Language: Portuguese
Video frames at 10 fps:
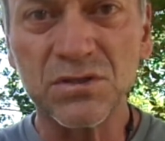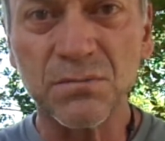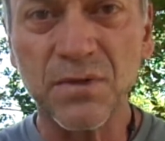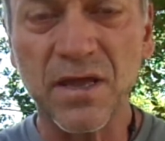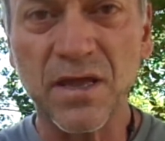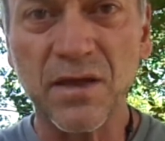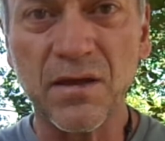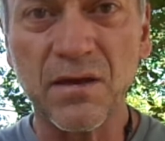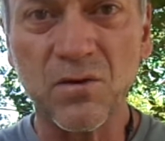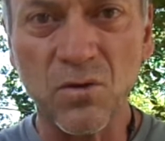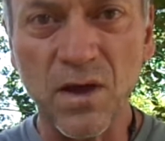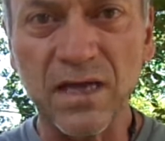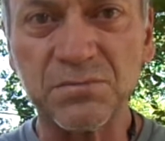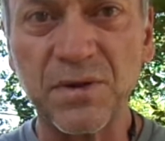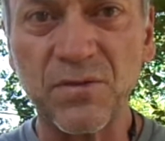é,
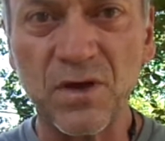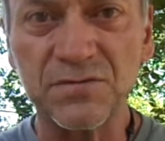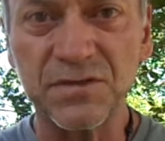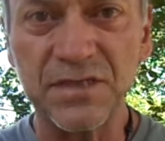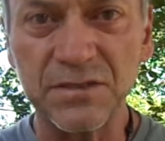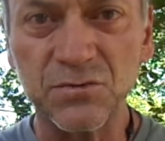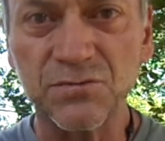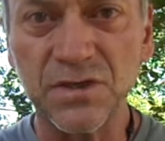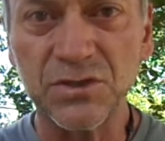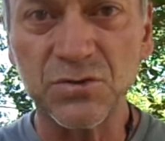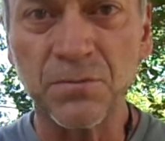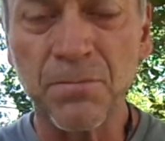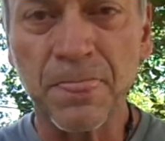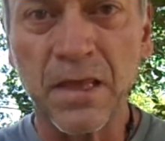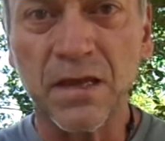colocasse para nós, fizesse um vídeo
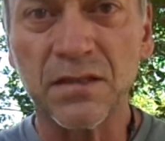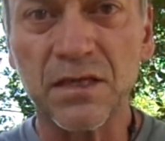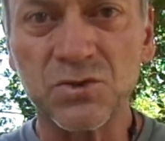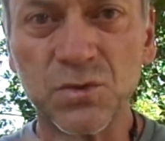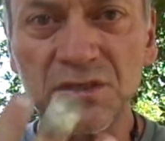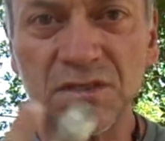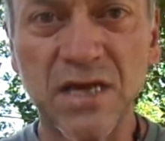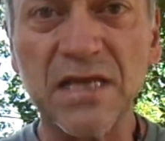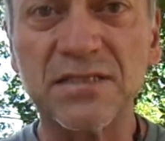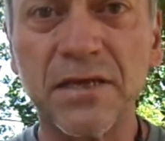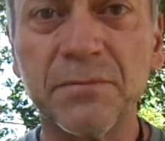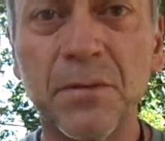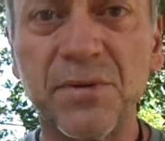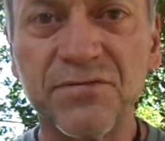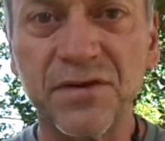das suas três lâminas
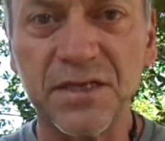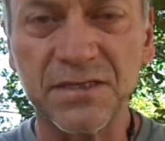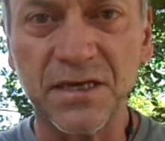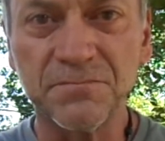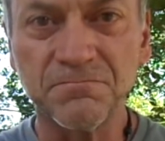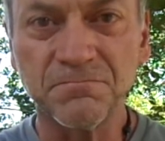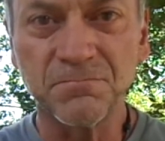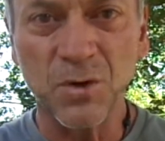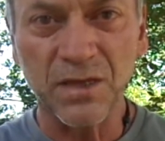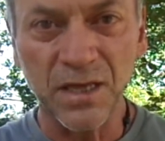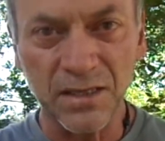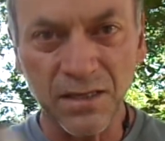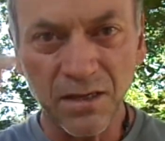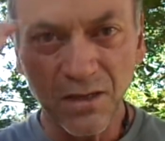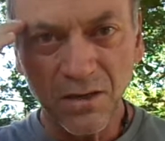preferidas, ok?
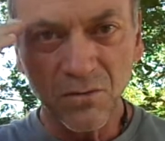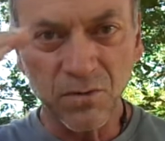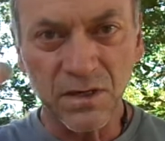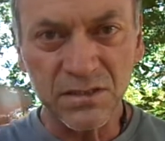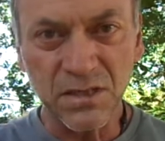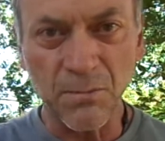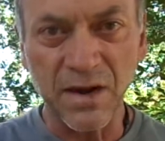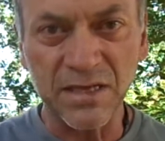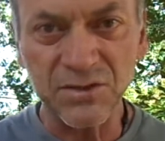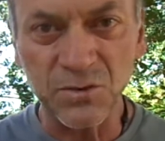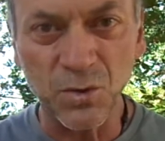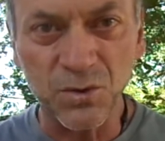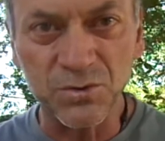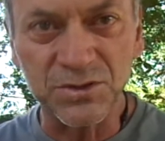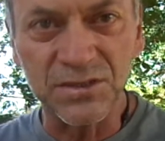Um grande abraço a
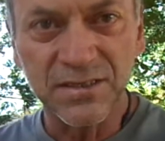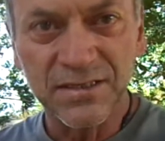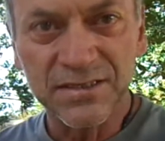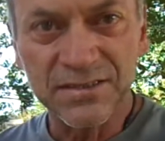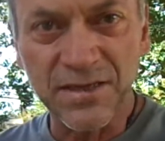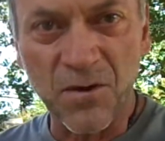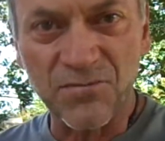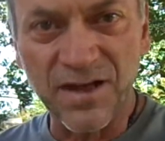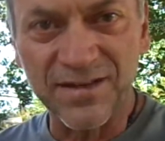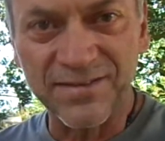todos. Selva!